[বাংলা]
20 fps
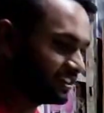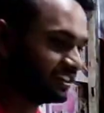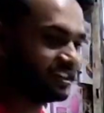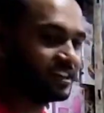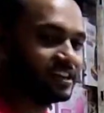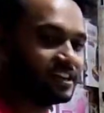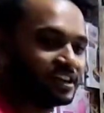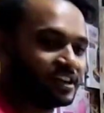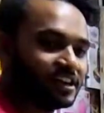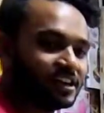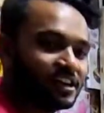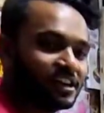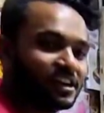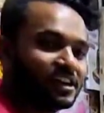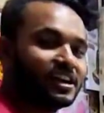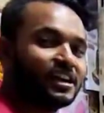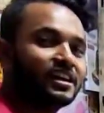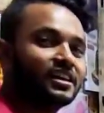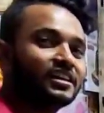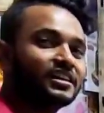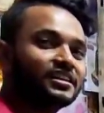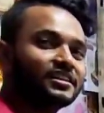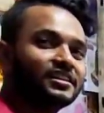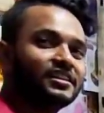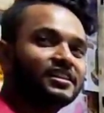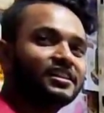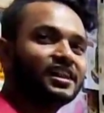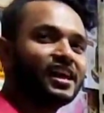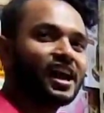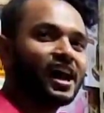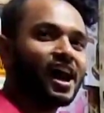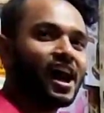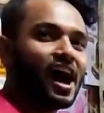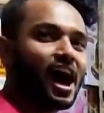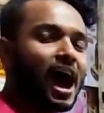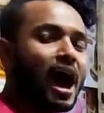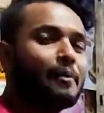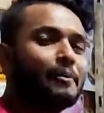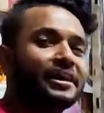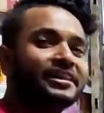রহমান এন্টারপ্রাইজে আসতে যাচ্ছে তারা কিভাবে
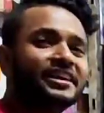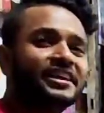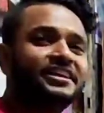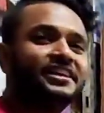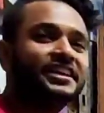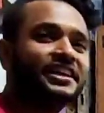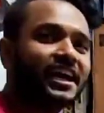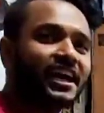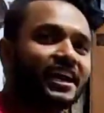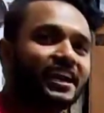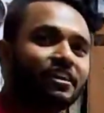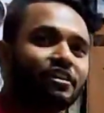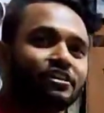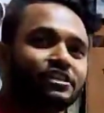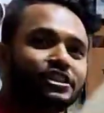আসবে আমাদের ঠিকানাটা